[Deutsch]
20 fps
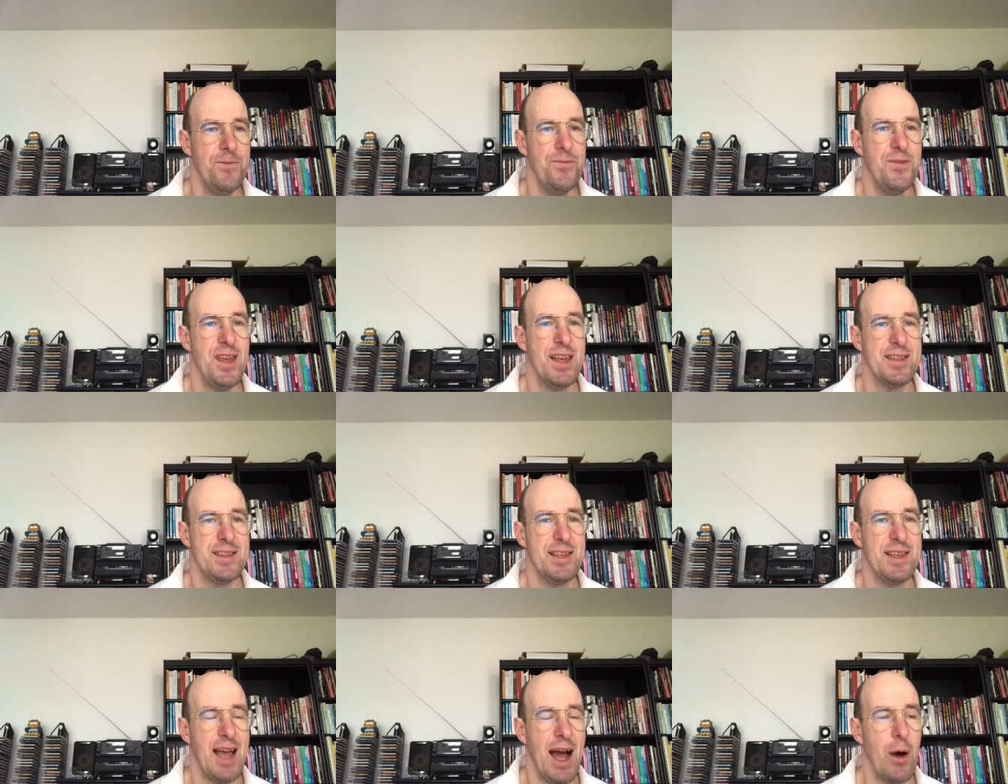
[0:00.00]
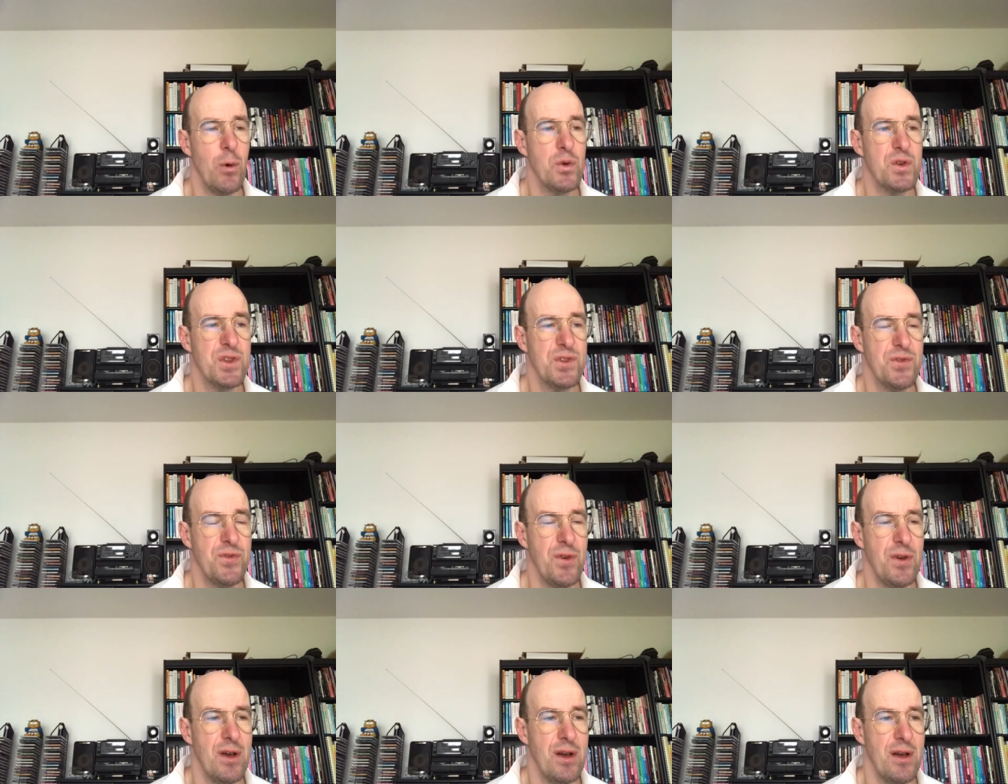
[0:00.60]
wie es sich
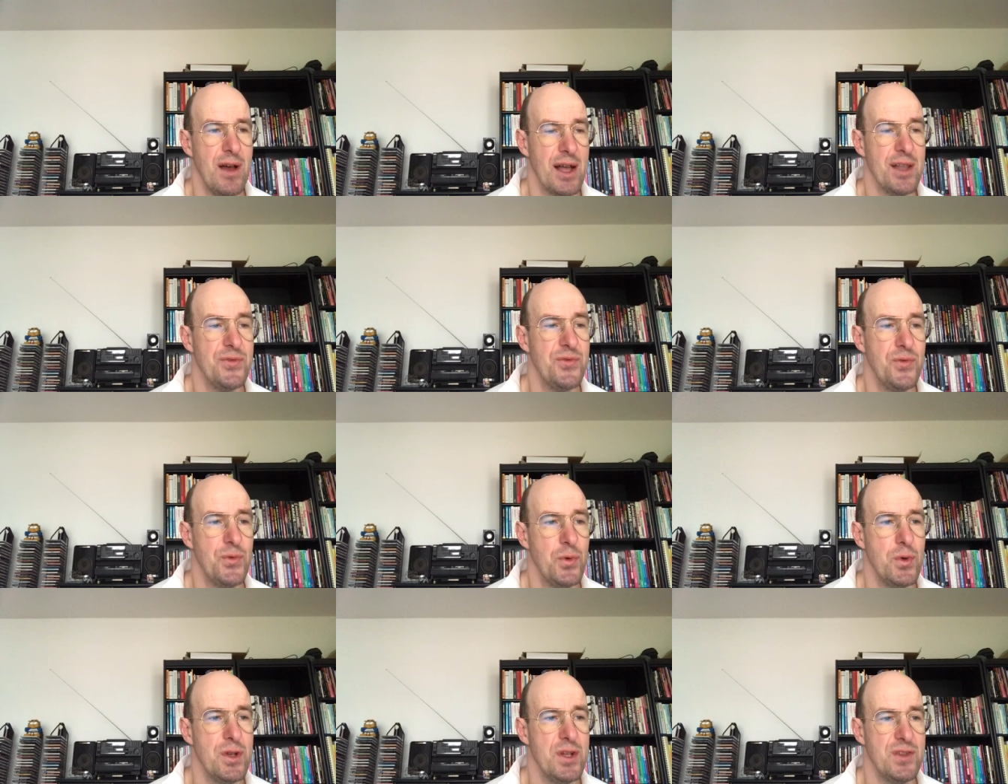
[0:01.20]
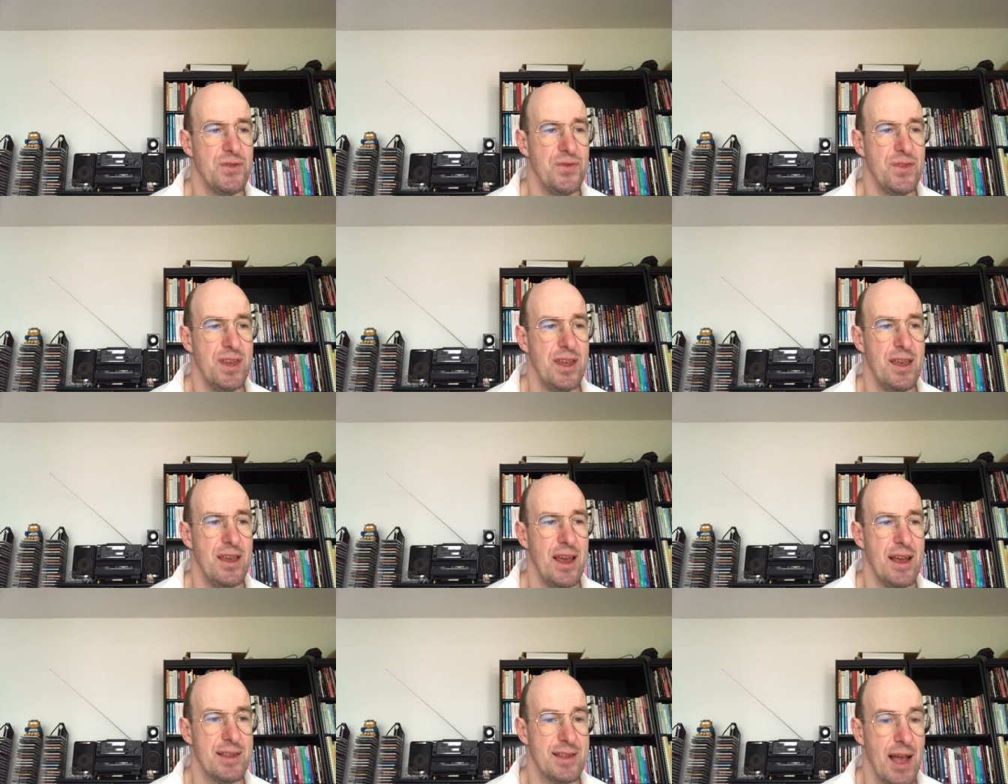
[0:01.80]
aus, anfühlt,
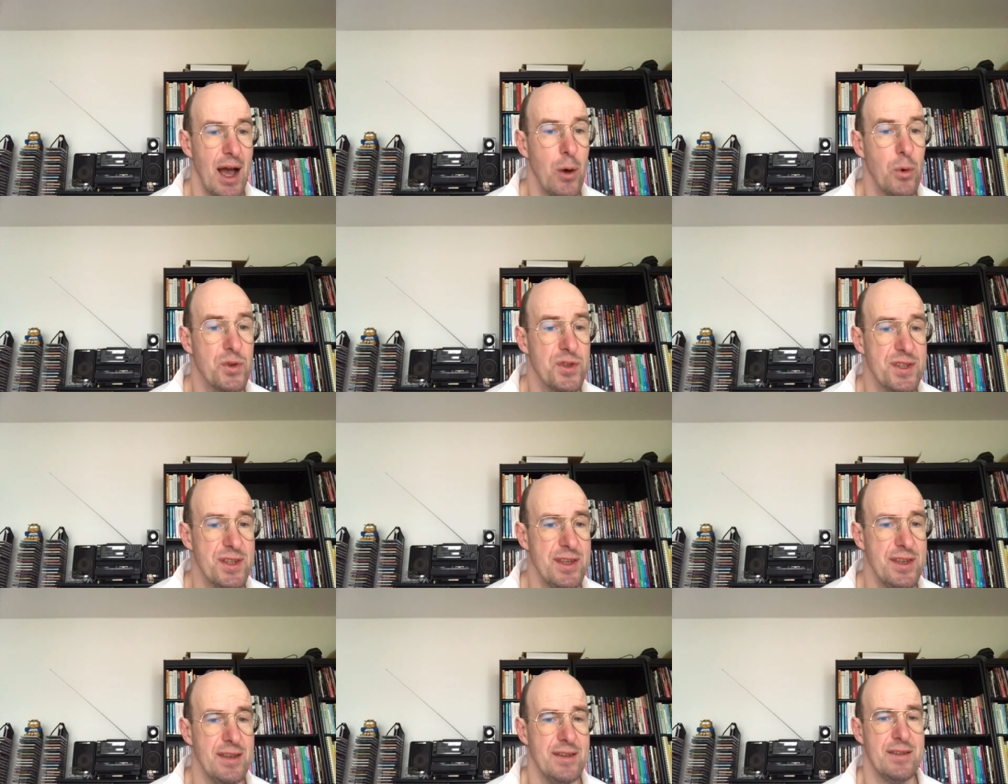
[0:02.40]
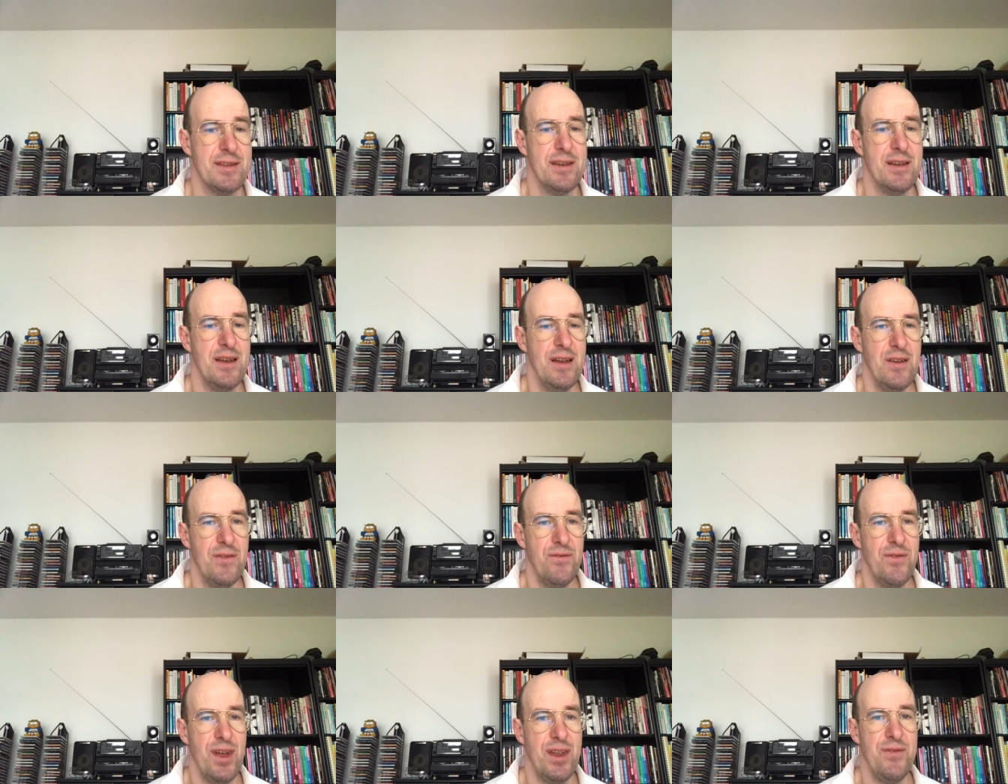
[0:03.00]
wie es aussieht,
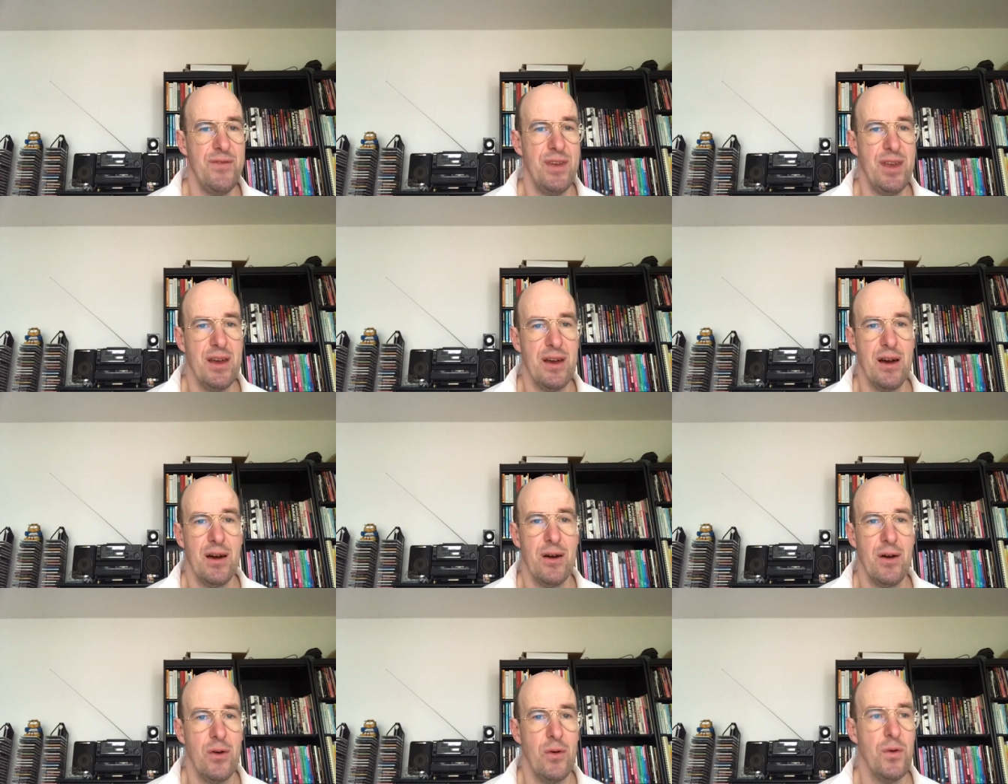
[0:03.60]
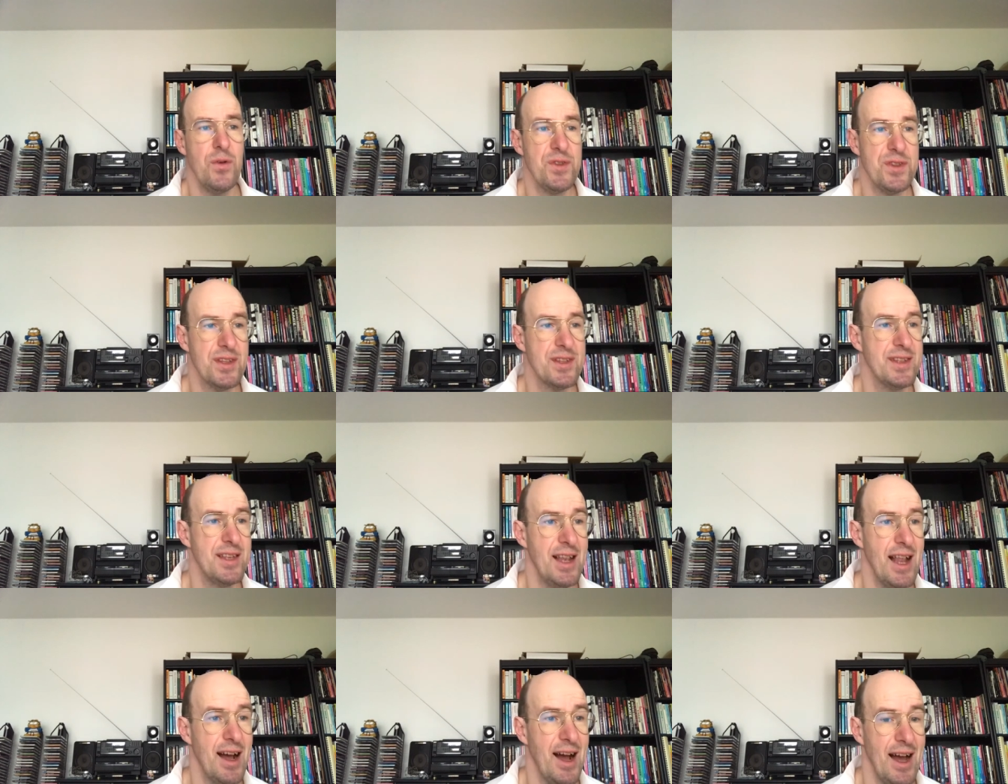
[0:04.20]
wenn wir unser
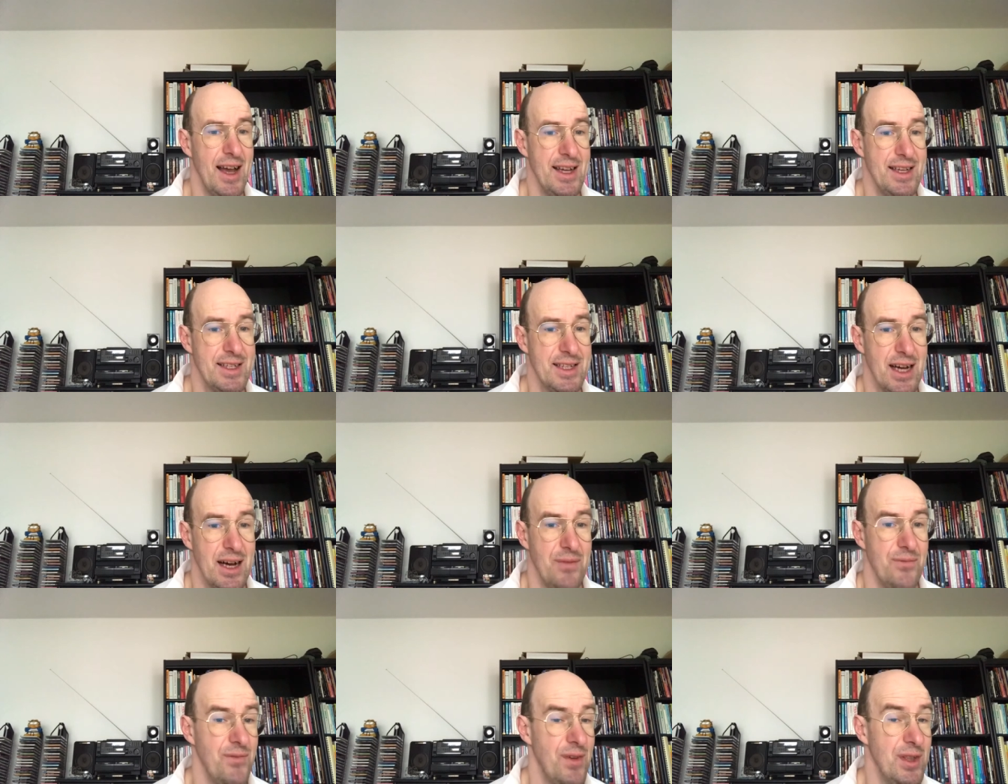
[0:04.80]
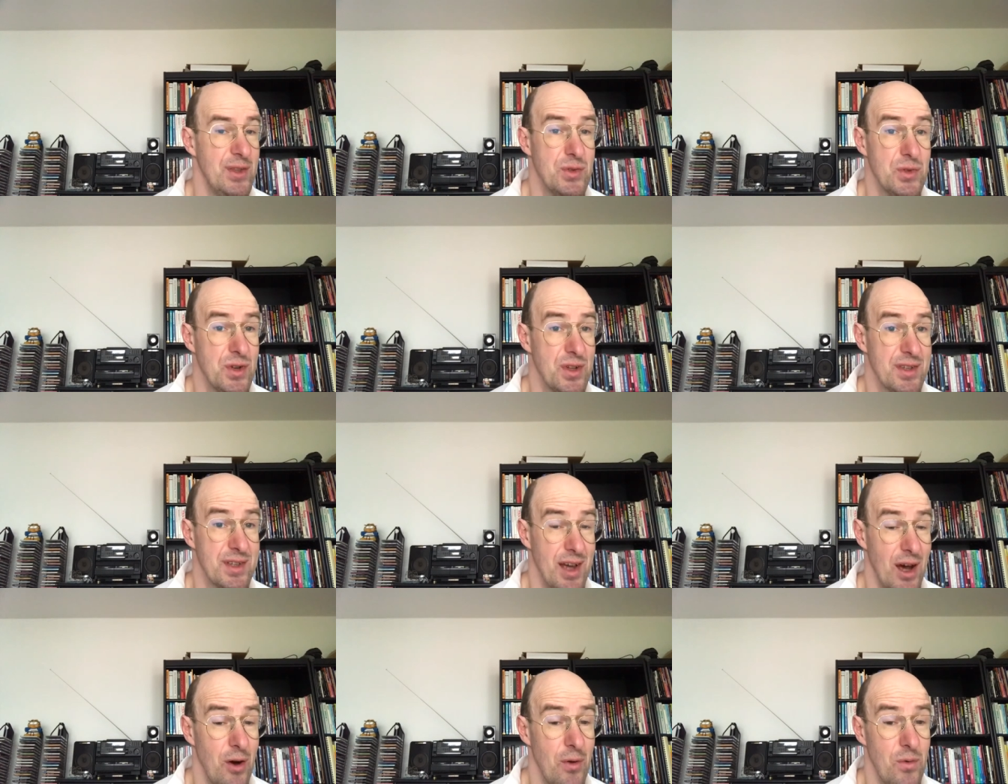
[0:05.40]
Ziel erreicht haben, wenn
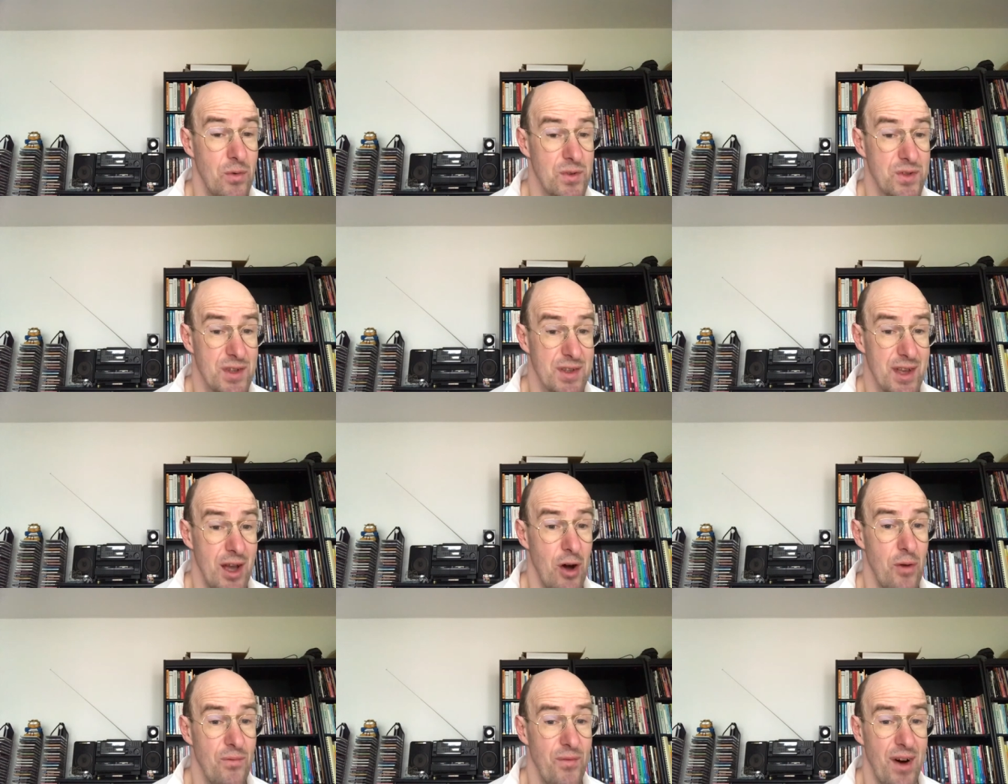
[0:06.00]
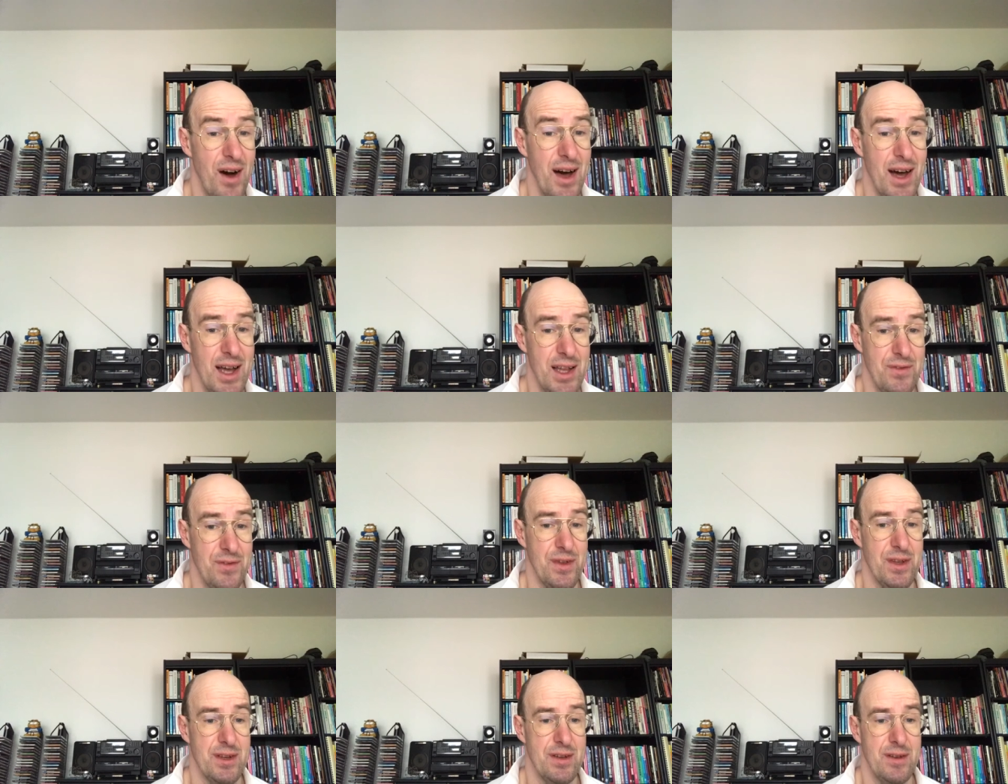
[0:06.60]
unser Traum, unser Traum
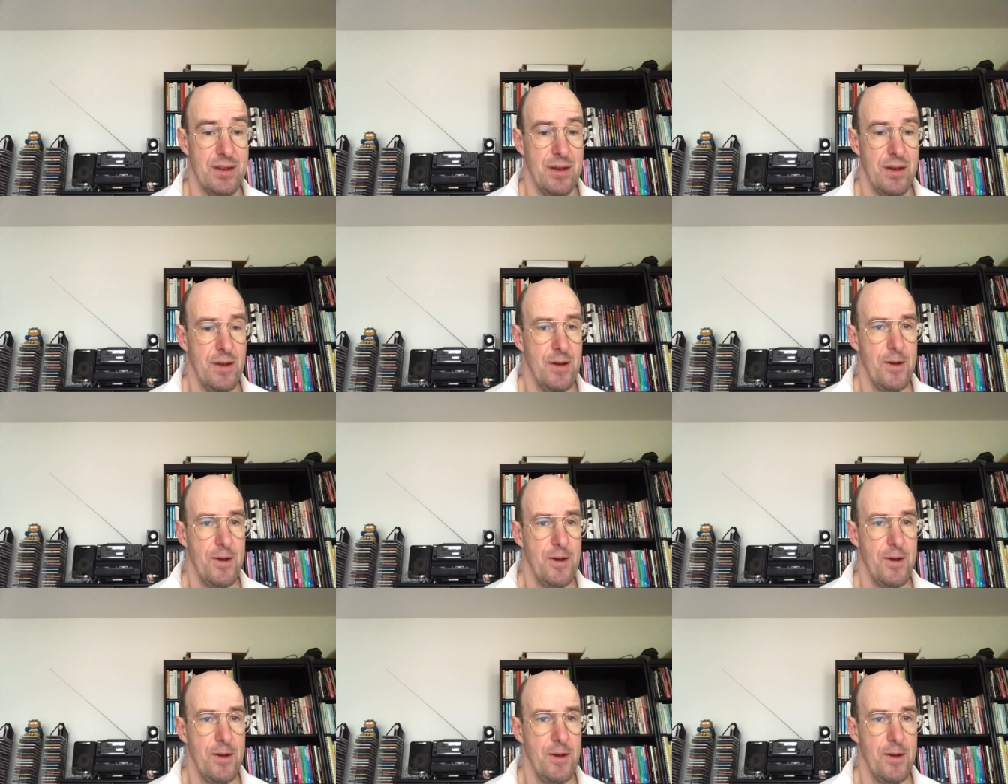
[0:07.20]
Wahrheit wird.